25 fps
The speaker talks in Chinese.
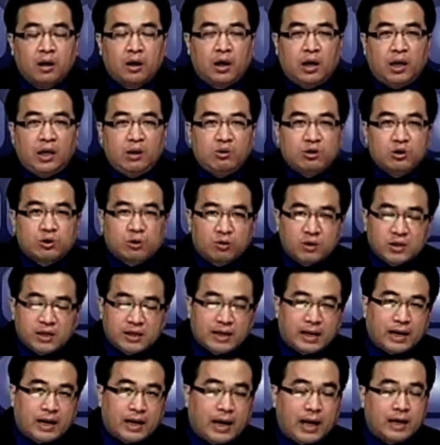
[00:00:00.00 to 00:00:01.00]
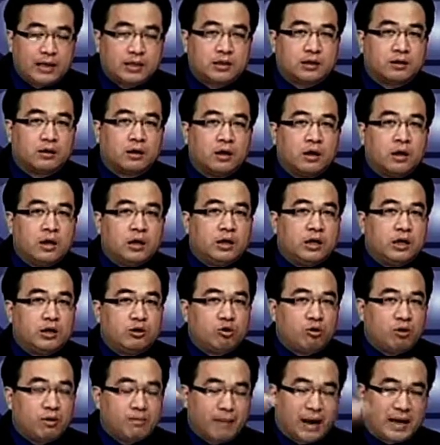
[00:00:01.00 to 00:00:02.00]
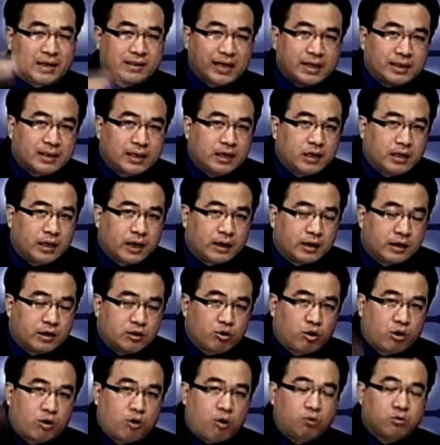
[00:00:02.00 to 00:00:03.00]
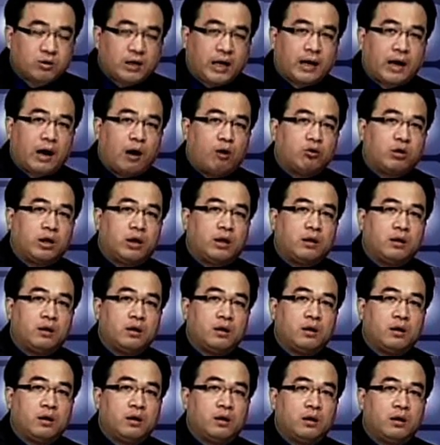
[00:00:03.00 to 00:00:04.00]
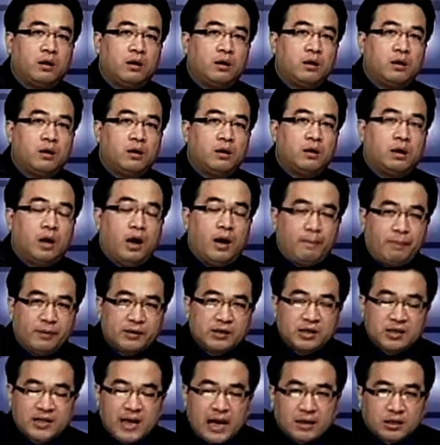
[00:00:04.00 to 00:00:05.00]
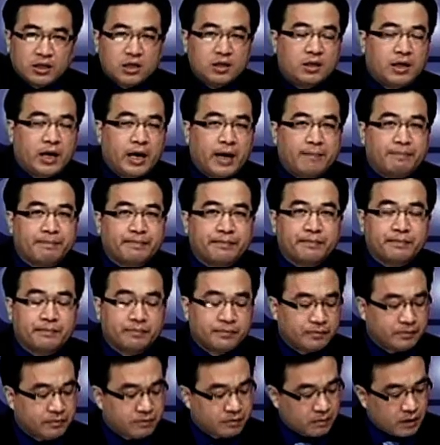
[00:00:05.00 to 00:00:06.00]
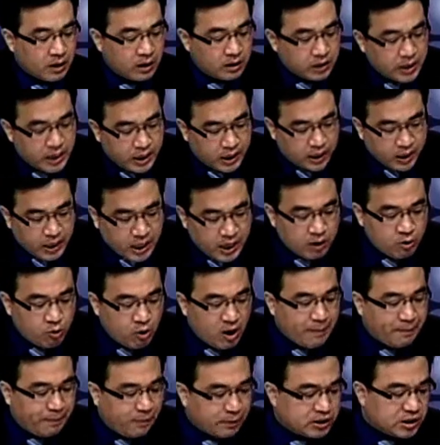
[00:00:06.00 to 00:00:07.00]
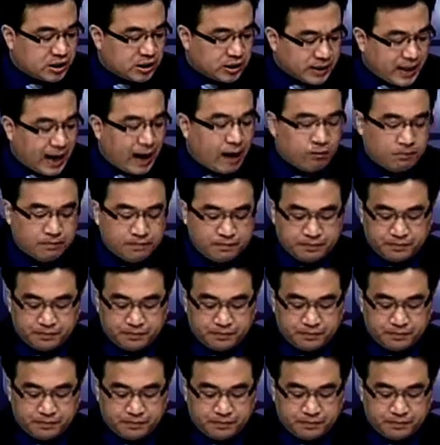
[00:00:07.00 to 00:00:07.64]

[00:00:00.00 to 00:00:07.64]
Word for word: 因为从现在开始，你就会买在低点，你就会空在高点，而不是像今天，你因为不知道